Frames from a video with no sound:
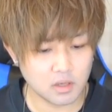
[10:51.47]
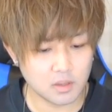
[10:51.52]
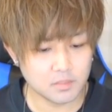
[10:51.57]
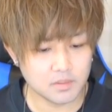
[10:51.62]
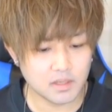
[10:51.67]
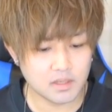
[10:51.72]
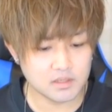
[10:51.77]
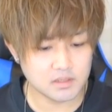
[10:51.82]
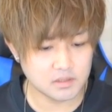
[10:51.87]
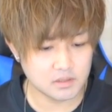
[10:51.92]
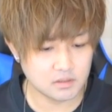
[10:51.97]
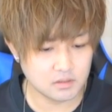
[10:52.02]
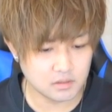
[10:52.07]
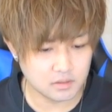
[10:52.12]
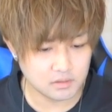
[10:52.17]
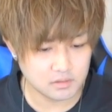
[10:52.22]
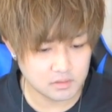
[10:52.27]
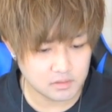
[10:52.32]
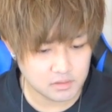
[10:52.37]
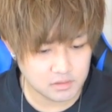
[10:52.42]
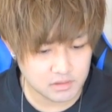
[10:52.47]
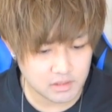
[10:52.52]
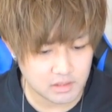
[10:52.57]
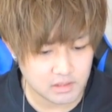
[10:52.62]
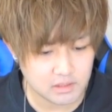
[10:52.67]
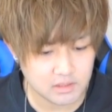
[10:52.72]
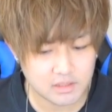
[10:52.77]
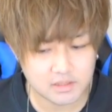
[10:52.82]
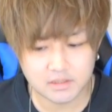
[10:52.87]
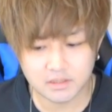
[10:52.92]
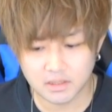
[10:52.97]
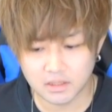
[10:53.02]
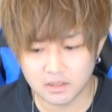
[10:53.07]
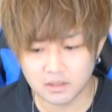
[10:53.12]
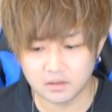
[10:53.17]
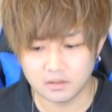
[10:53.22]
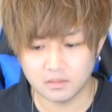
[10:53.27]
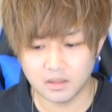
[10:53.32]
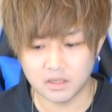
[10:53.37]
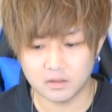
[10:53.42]
化プラス追撃ですね。
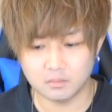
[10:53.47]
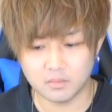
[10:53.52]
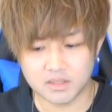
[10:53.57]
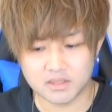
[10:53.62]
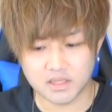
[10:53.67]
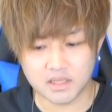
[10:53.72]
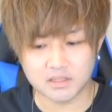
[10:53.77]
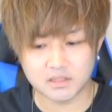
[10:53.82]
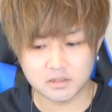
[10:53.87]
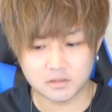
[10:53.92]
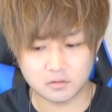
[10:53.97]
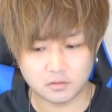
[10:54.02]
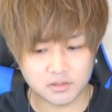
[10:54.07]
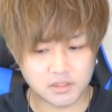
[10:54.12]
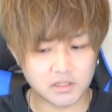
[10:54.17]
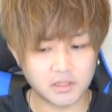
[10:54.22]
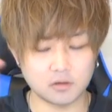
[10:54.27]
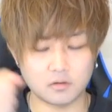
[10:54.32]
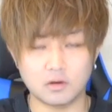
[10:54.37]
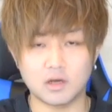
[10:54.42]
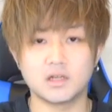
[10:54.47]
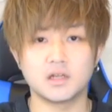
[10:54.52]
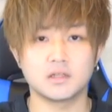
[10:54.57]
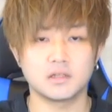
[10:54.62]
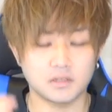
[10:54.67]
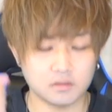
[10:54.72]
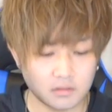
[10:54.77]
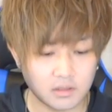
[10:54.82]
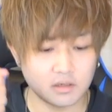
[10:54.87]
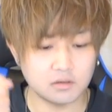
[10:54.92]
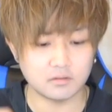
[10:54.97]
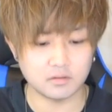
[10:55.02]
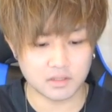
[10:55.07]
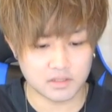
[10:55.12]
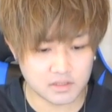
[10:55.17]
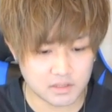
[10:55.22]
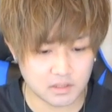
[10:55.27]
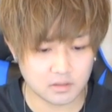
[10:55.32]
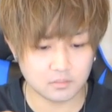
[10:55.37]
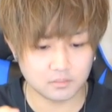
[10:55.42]
マザーズロザリオを放ってくれるん
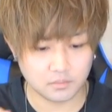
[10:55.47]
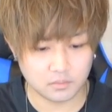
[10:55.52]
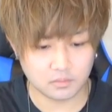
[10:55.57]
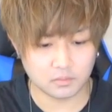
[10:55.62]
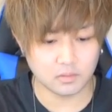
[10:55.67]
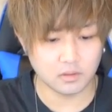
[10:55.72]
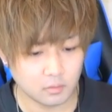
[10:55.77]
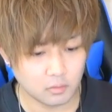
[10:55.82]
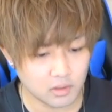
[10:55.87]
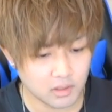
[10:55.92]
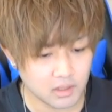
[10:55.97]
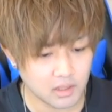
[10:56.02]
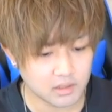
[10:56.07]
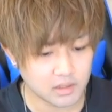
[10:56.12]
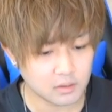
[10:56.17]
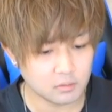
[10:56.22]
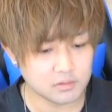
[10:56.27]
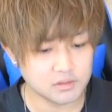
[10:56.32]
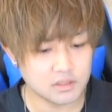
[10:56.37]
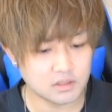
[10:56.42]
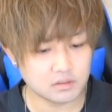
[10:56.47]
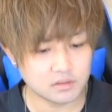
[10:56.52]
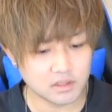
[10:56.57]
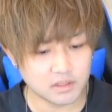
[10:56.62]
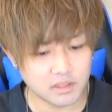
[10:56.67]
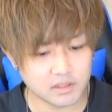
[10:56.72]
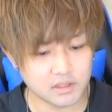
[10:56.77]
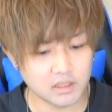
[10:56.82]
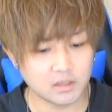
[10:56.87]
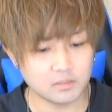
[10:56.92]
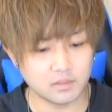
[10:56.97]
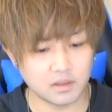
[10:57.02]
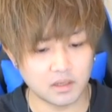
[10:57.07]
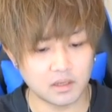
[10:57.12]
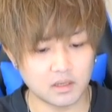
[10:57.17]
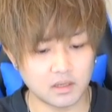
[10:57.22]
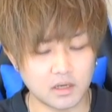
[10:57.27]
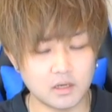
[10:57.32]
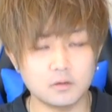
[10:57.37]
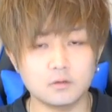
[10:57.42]
ですけども、これが結構弱点に当たれ
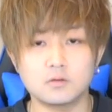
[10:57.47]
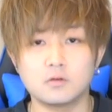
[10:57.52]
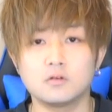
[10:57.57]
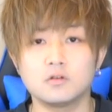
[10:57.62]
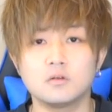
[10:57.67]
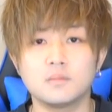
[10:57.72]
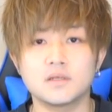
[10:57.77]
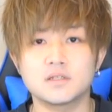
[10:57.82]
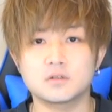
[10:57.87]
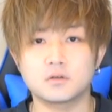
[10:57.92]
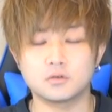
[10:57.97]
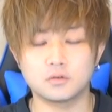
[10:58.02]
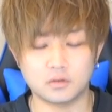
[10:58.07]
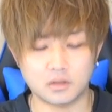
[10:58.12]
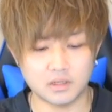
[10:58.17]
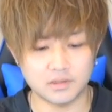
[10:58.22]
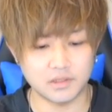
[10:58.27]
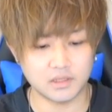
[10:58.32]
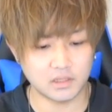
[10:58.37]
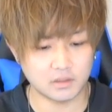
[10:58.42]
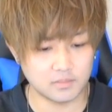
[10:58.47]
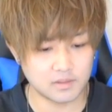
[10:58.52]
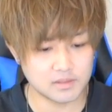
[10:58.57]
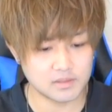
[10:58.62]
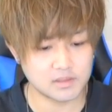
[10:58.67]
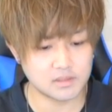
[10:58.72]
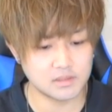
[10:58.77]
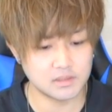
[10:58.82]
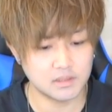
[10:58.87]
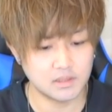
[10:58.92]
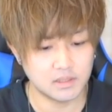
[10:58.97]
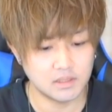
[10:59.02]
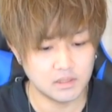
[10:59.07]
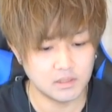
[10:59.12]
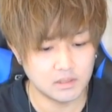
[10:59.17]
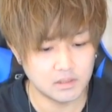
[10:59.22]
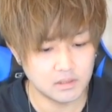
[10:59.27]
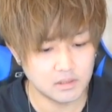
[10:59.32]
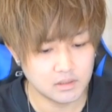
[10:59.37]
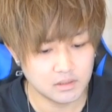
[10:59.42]
ば火力を伸ばすことができます。
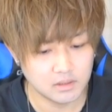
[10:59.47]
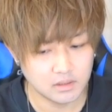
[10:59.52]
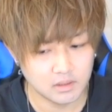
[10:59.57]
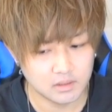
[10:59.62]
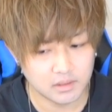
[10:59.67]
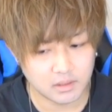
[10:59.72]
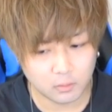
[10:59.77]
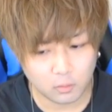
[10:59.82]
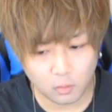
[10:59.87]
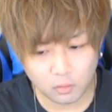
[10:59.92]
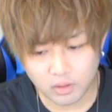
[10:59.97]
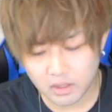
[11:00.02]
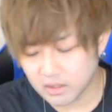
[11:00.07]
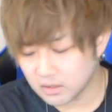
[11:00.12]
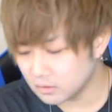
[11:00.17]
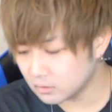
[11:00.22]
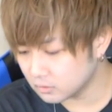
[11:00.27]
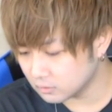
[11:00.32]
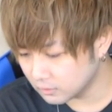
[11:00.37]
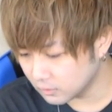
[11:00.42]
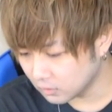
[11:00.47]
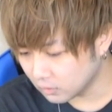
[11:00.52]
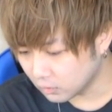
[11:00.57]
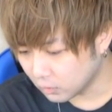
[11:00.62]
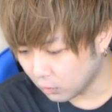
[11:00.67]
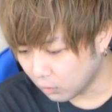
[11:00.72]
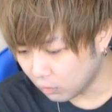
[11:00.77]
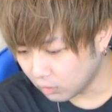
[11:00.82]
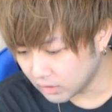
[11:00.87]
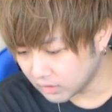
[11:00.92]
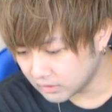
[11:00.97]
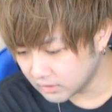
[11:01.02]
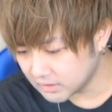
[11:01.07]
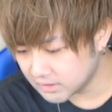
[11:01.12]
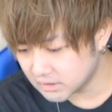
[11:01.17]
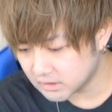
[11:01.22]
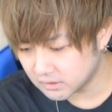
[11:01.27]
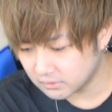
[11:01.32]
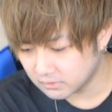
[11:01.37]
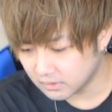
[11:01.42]
で、攻撃力も降臨に
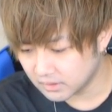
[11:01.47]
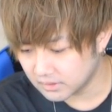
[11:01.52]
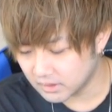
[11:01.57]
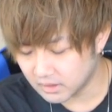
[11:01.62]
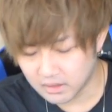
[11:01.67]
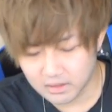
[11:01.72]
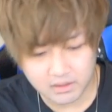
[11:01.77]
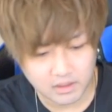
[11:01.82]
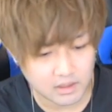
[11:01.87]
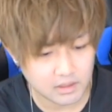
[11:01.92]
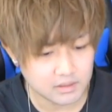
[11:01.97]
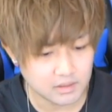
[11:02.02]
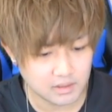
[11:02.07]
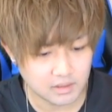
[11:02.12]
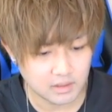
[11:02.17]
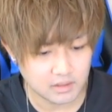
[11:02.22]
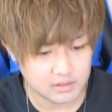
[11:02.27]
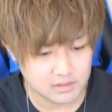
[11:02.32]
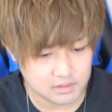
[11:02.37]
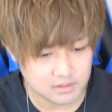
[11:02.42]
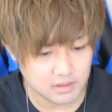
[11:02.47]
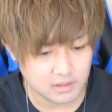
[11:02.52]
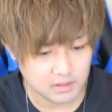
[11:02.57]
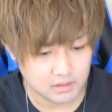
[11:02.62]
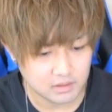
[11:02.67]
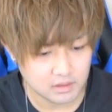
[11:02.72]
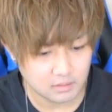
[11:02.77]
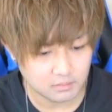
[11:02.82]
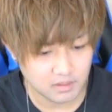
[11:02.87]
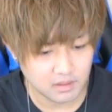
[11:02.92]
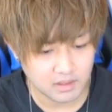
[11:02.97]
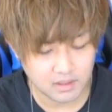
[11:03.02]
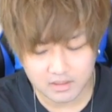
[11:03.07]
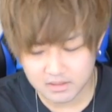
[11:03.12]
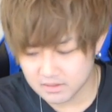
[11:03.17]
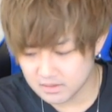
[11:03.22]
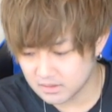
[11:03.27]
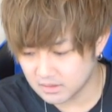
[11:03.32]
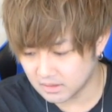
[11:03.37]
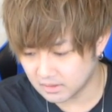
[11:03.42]
してはなかなか高いですね。
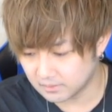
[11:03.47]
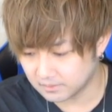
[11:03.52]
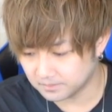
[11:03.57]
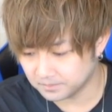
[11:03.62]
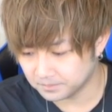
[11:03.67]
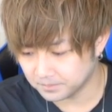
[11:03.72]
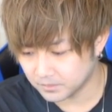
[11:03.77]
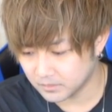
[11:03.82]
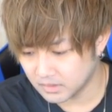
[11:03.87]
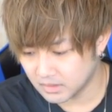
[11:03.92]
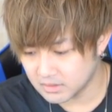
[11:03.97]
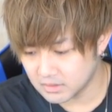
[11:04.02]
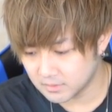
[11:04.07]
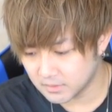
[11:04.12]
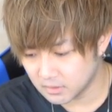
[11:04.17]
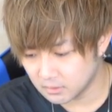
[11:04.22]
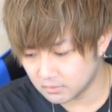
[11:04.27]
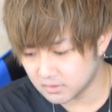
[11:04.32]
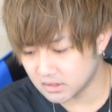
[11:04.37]
28000で、スピードも